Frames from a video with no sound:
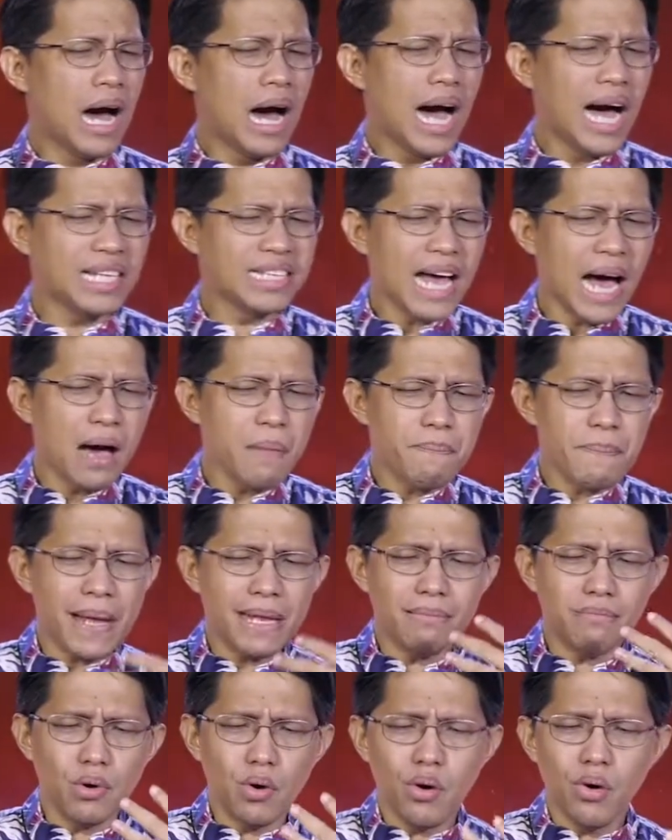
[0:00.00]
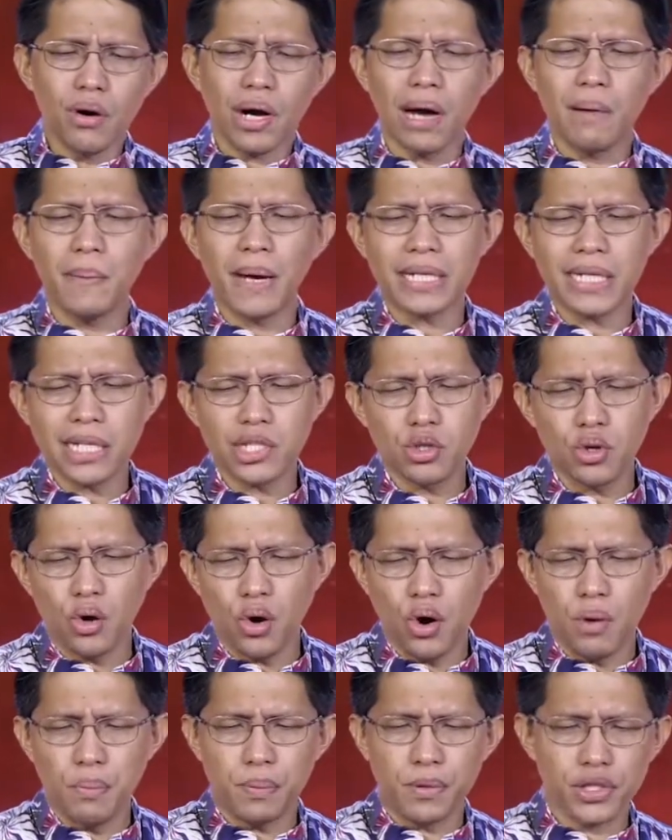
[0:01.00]
Hanapin mo, kapatid, yung
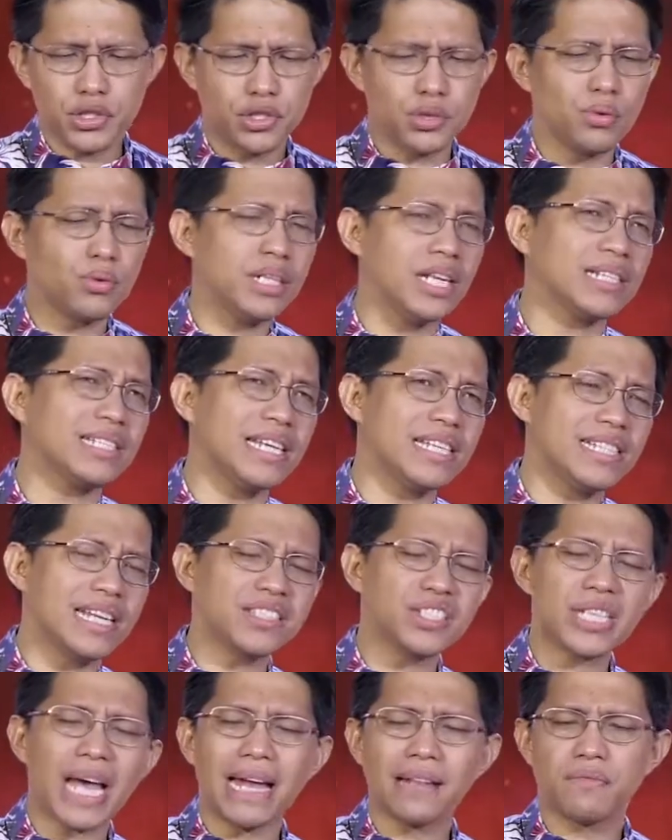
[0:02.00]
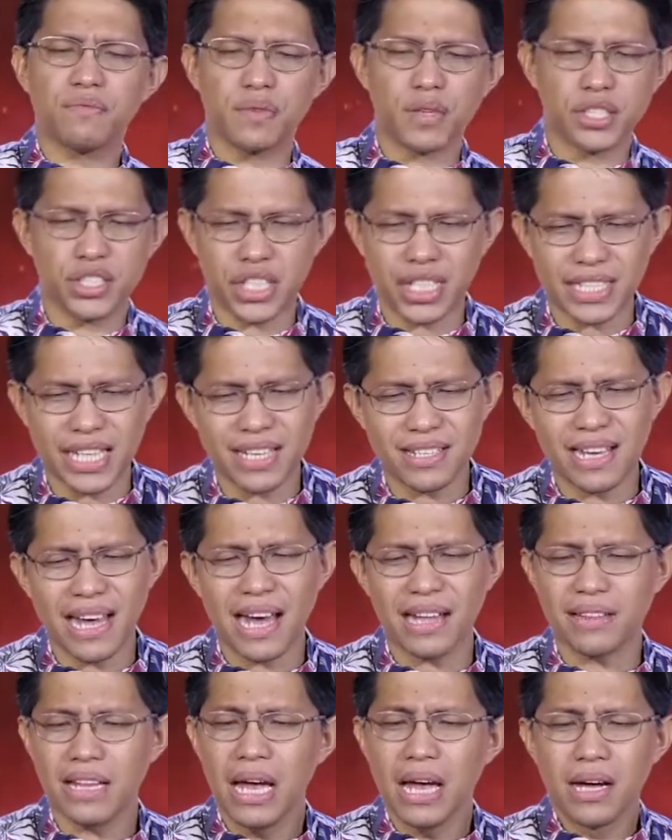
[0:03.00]
opportunity dyan sa adversity
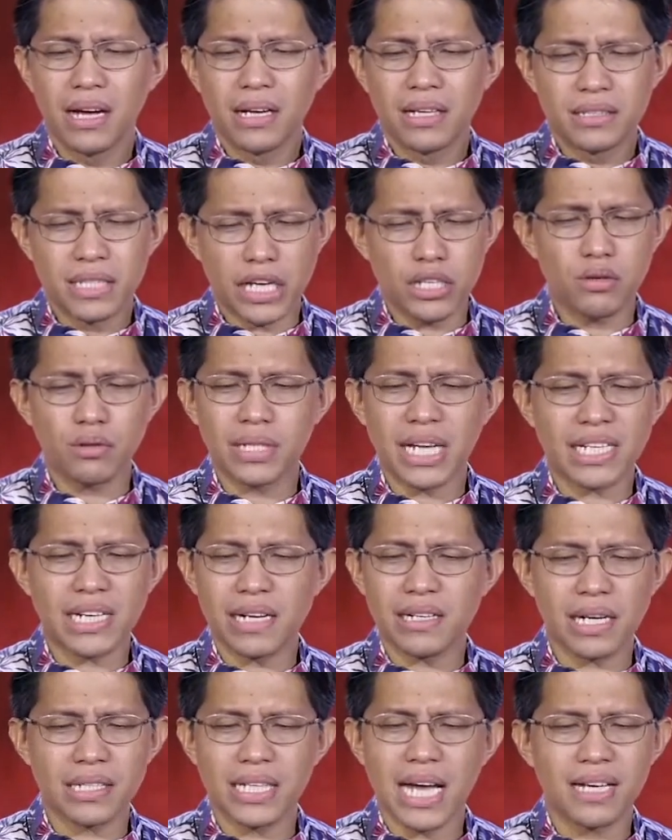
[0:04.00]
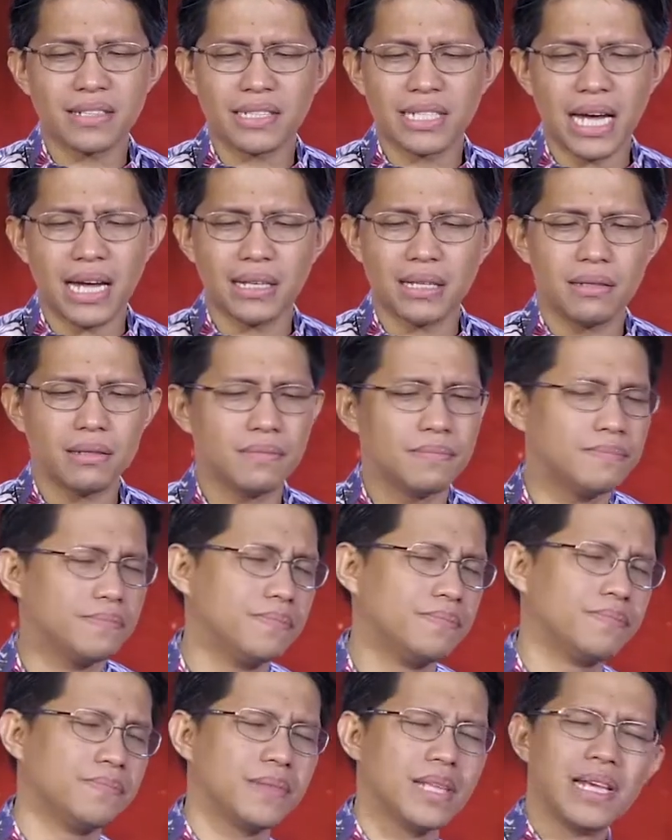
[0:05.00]
niyan na yung nararanasan.
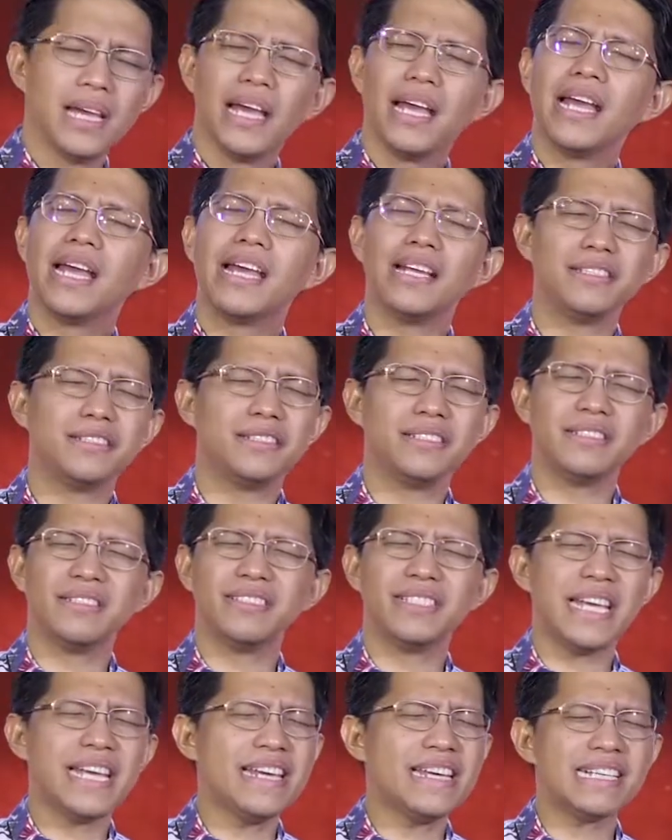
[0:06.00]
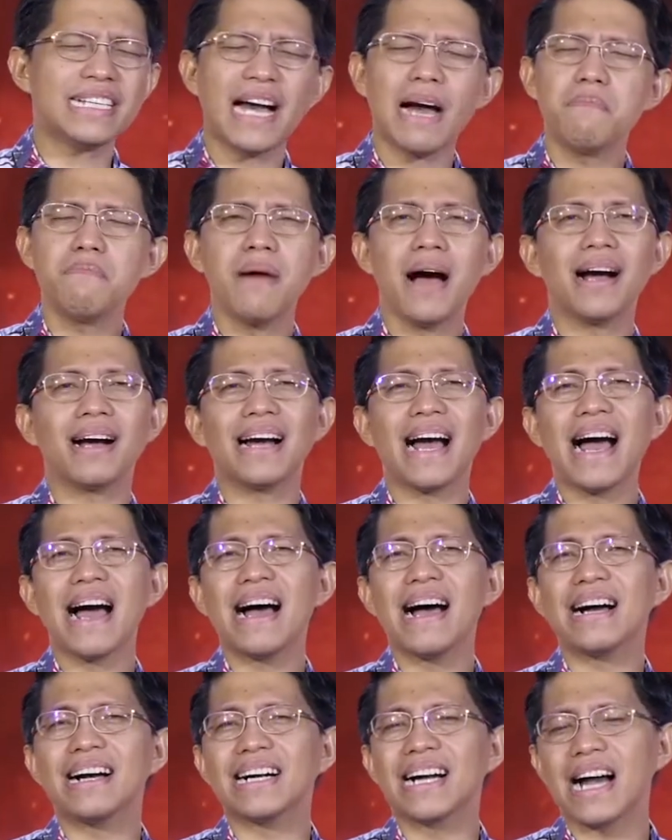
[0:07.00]
Hindi ka
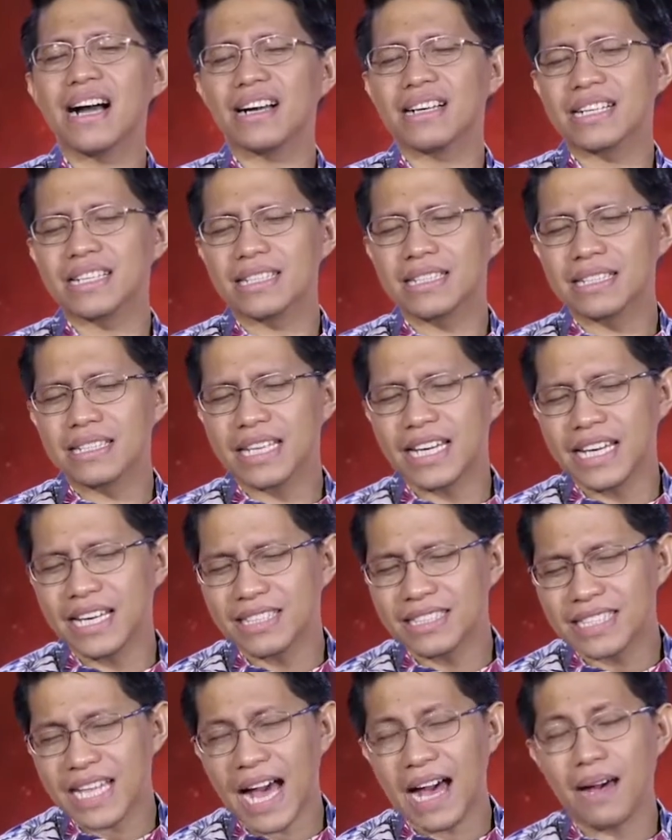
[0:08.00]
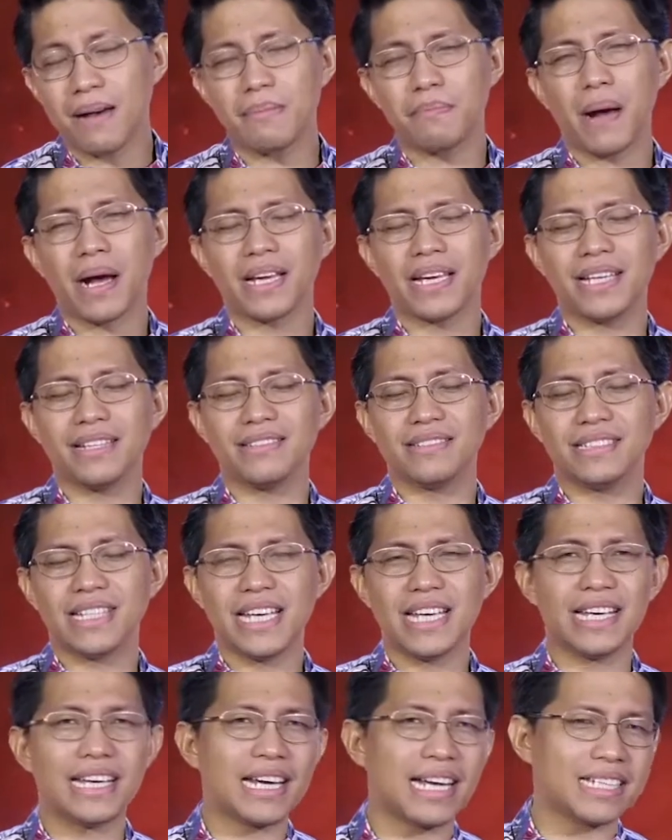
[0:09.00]
makakakita pag
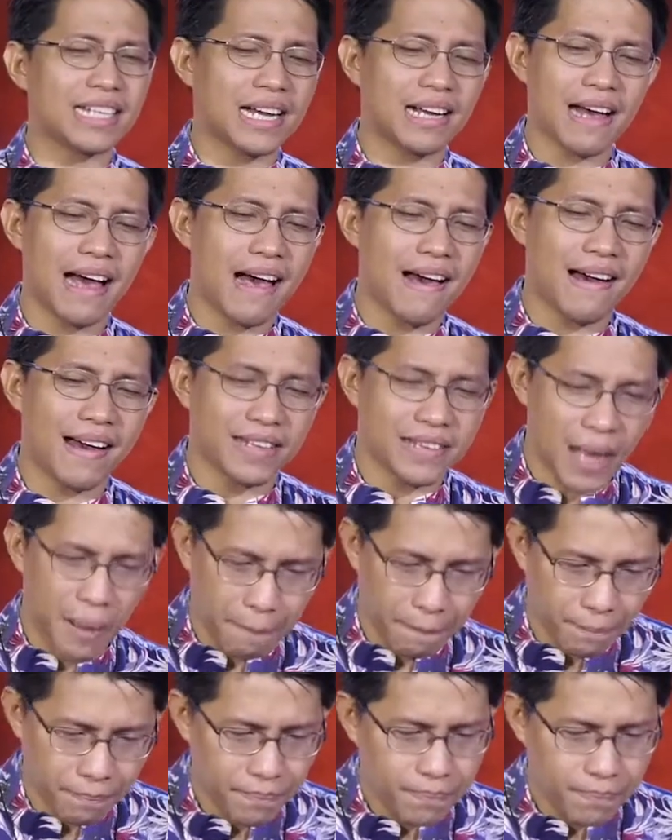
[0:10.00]
hindi ka naghahanap.